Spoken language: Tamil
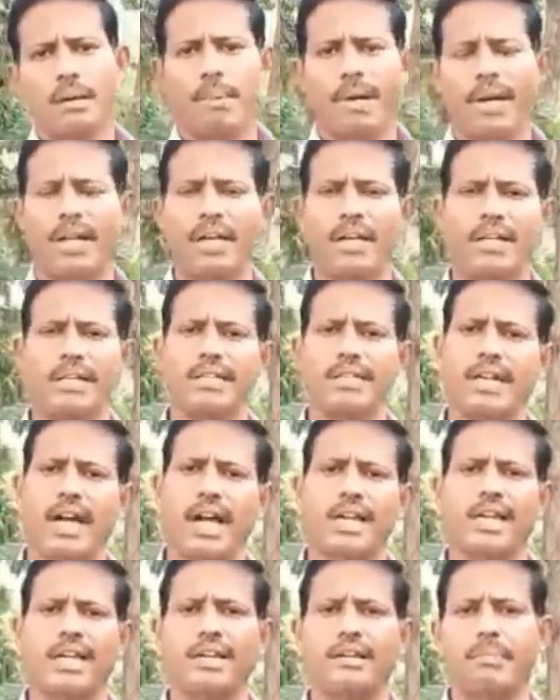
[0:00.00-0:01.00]
பழங்களையும்
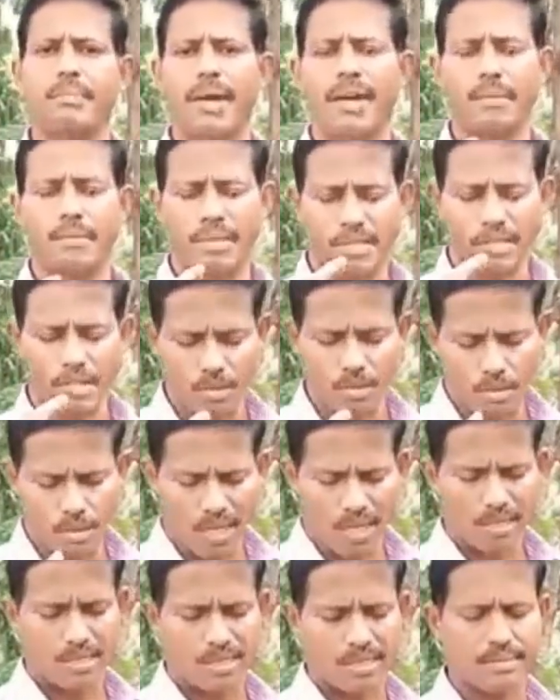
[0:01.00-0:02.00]
காய்களையும்
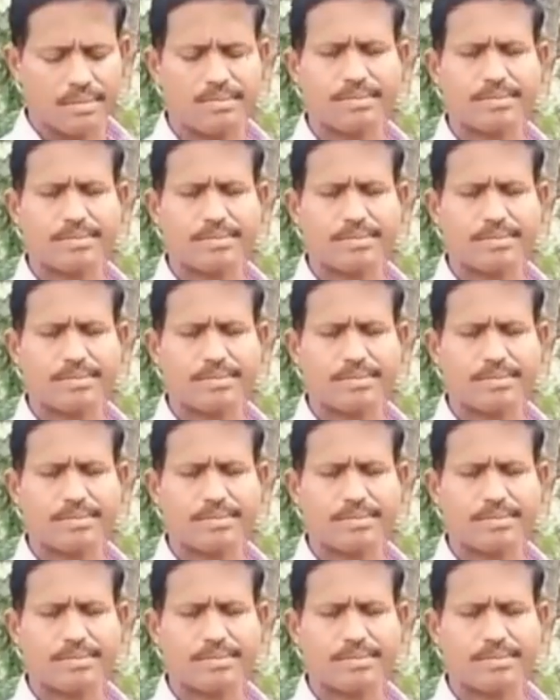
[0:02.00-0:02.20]
பயன்படுத்தக்கூடாது